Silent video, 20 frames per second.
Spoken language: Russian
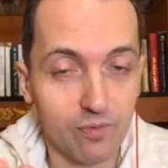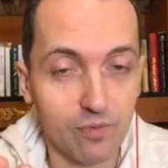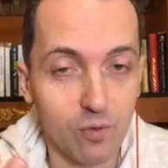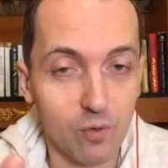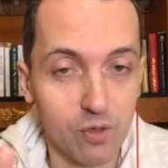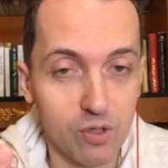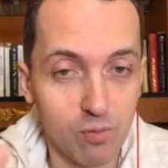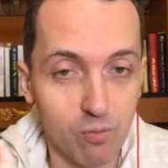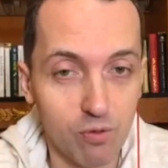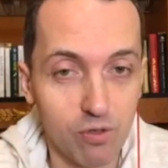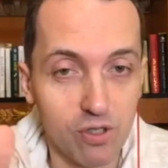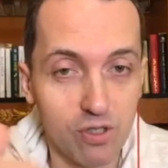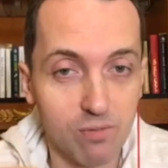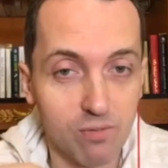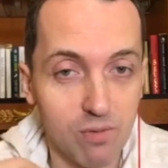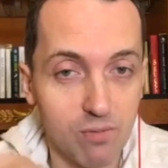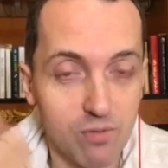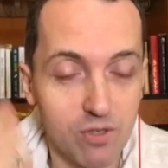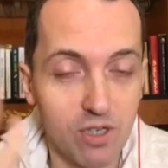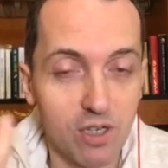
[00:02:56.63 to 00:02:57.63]
способа
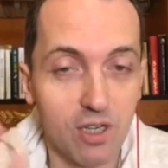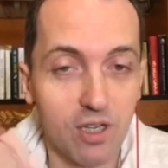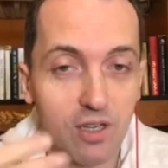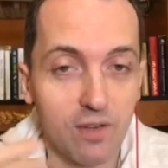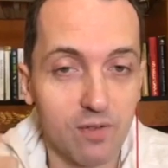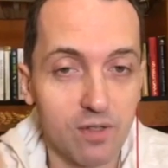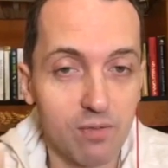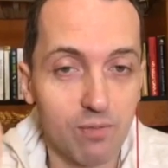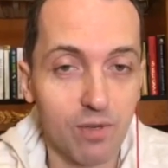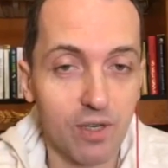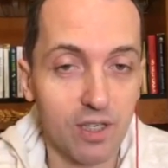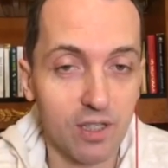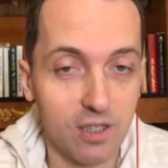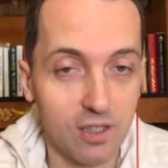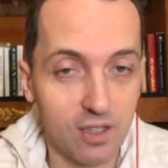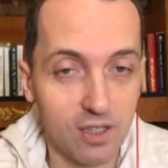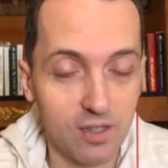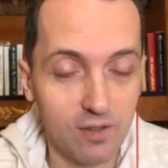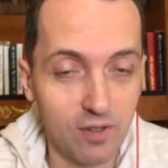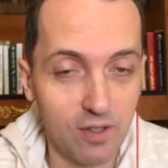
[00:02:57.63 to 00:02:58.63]
мышления и восприятия
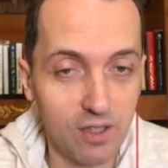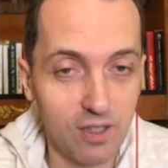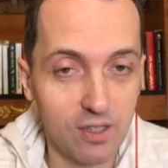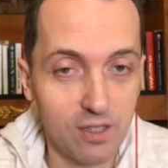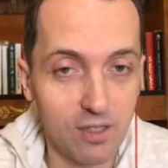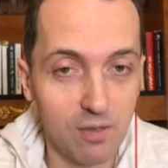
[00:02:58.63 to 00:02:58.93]
действительности